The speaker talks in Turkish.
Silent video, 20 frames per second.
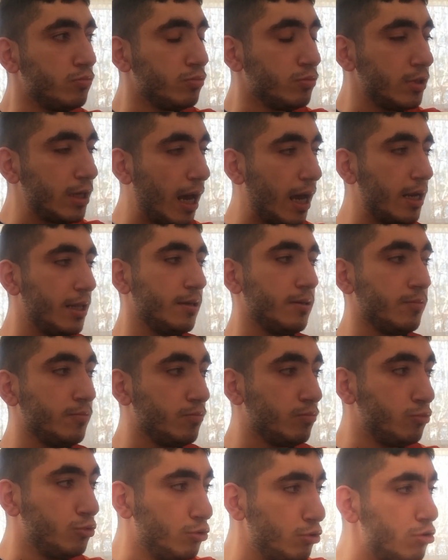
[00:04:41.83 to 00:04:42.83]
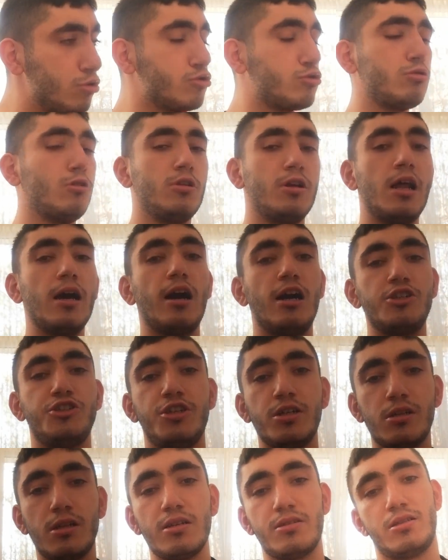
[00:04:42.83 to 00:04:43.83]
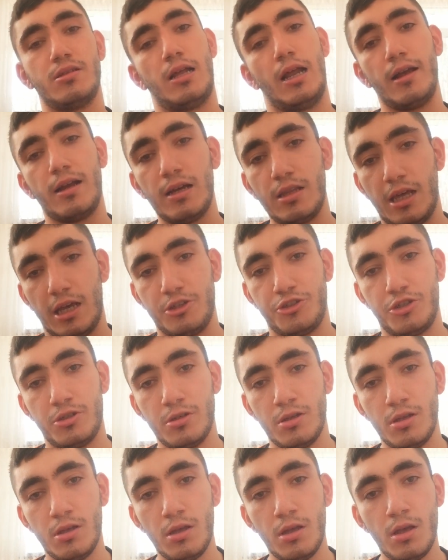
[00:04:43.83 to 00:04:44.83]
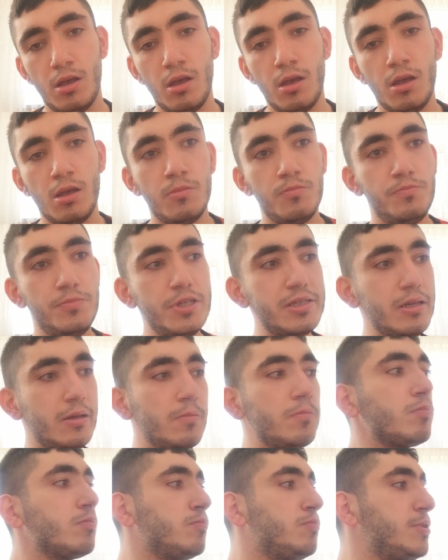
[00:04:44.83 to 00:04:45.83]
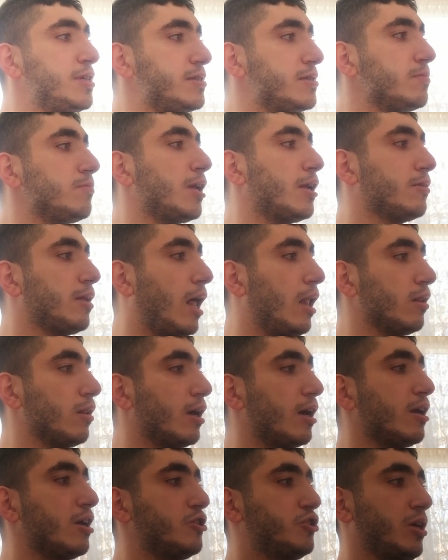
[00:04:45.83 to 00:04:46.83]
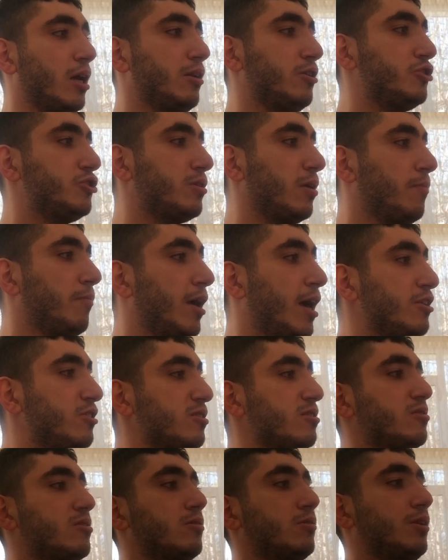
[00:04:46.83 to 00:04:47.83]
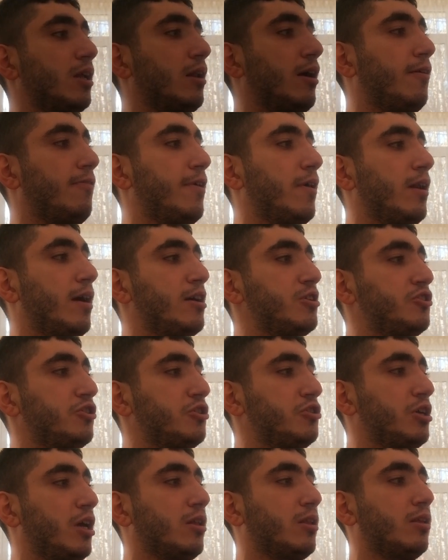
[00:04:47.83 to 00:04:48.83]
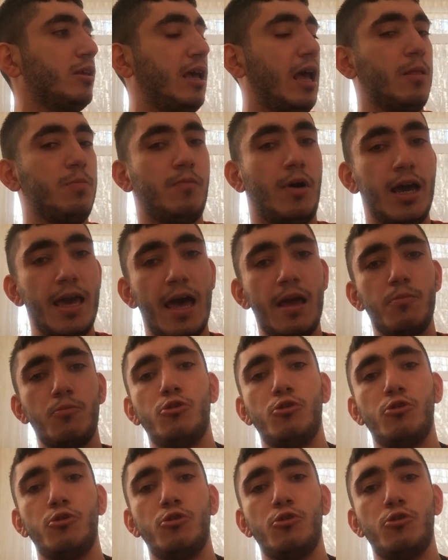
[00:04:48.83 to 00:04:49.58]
yani dürüst olarak açıklasın arkadaş. Bizim bizimle dalga geçen işte Manchester'dan averaj yiyecek diyen, Bayern